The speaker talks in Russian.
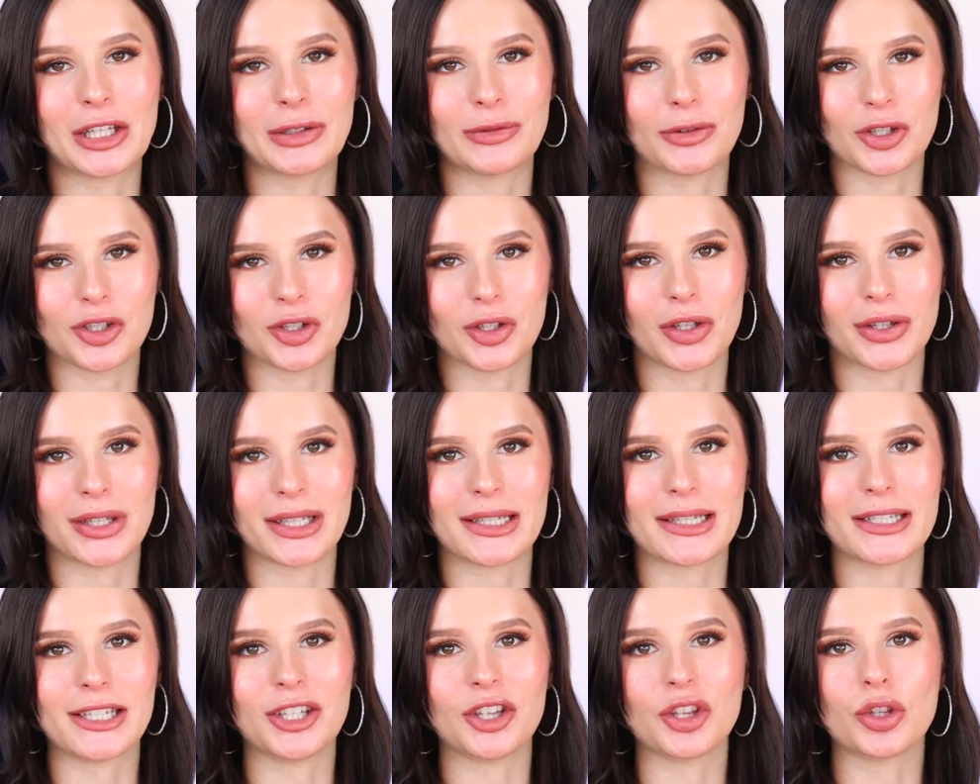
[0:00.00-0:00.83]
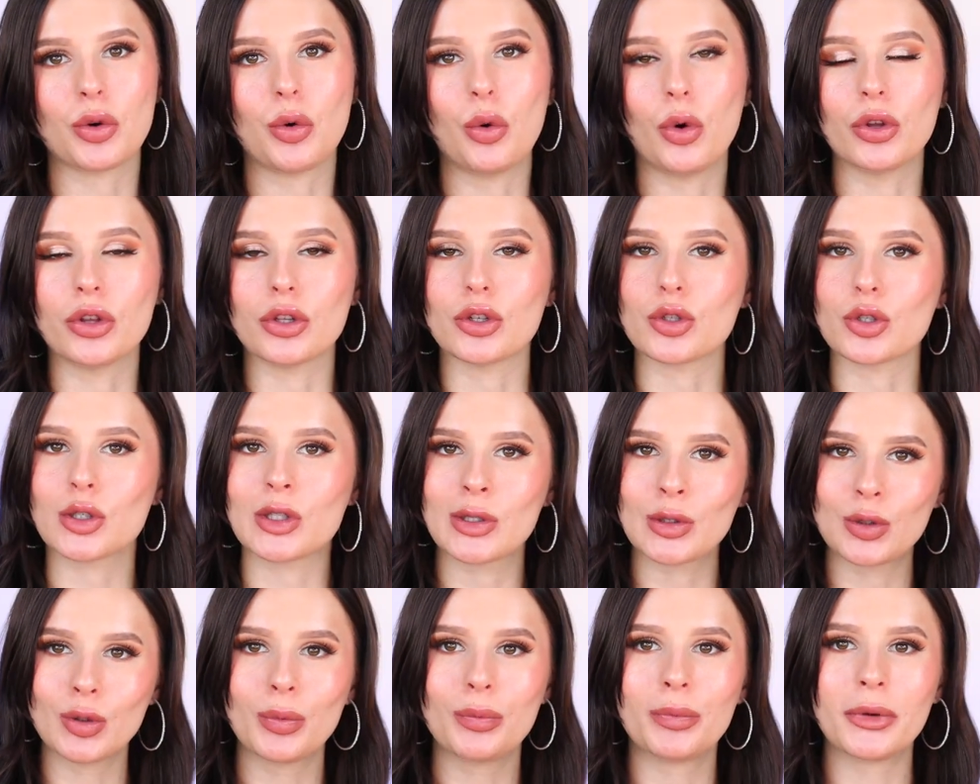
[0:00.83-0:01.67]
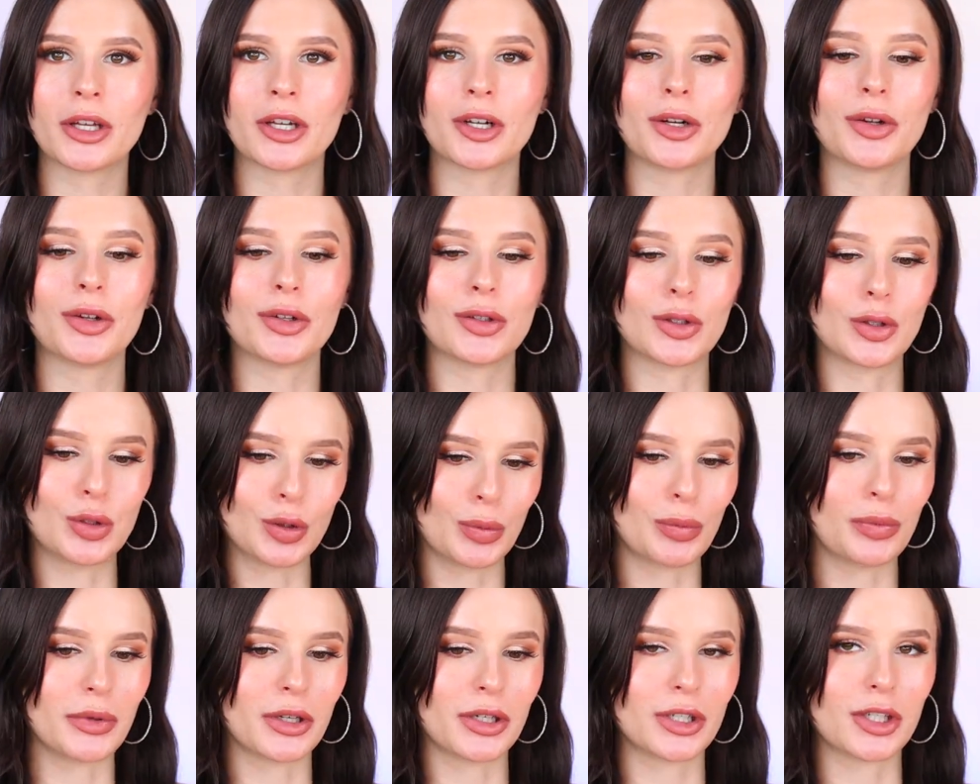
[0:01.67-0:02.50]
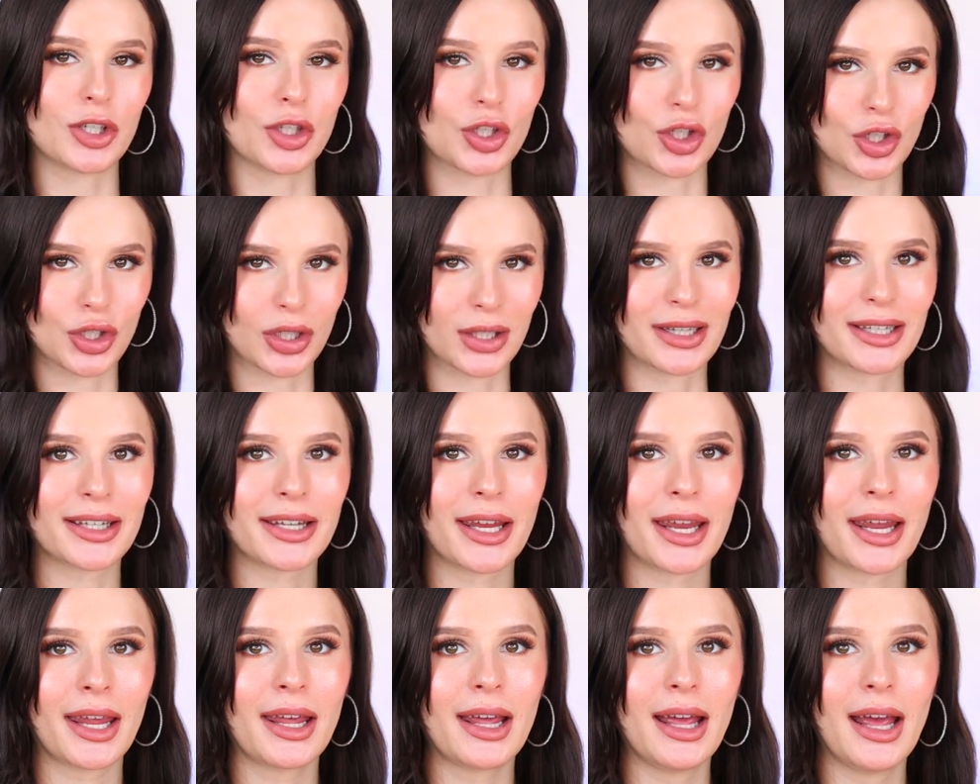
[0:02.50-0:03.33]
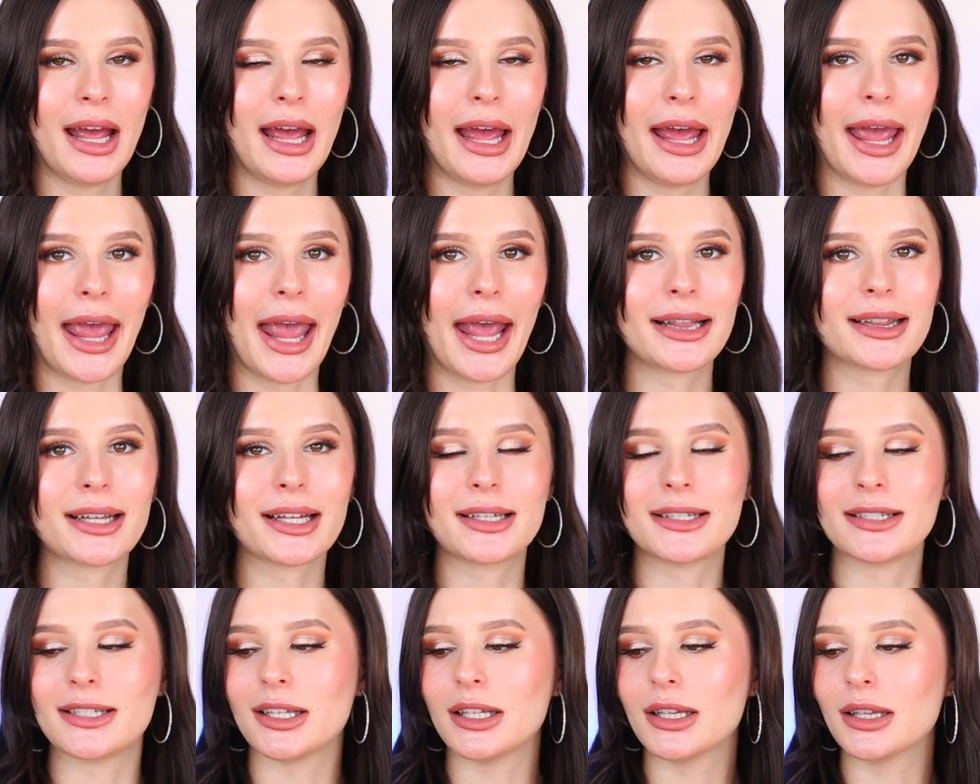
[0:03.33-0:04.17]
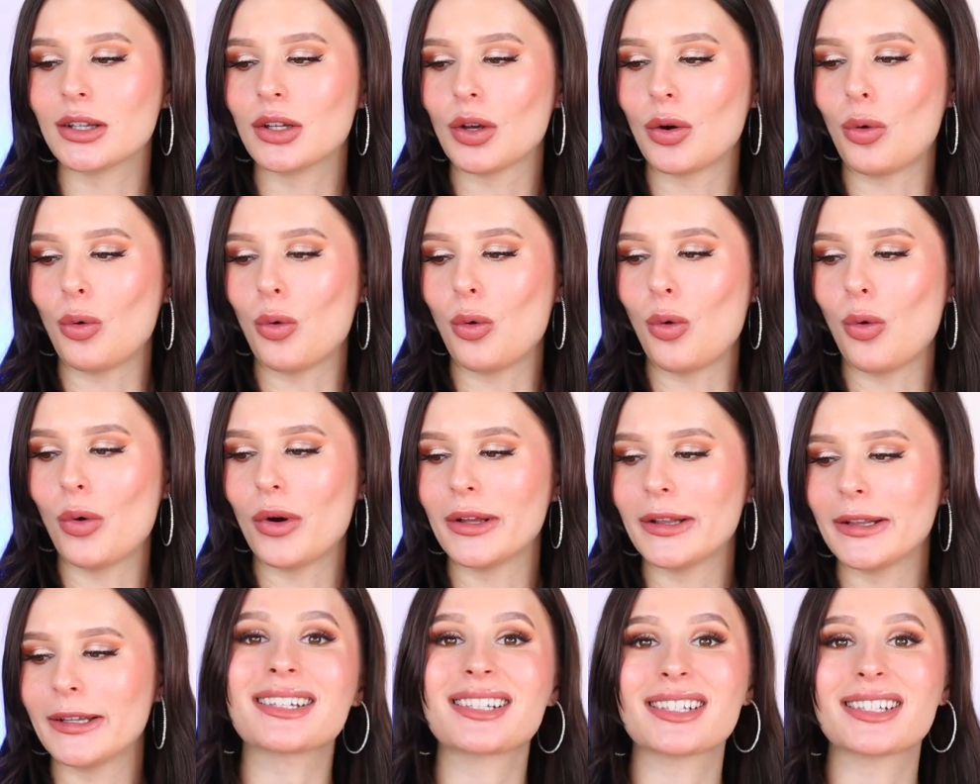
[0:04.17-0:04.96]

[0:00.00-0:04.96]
того, что этот тинт, он супер-дюпер жидкий, этот тинт, он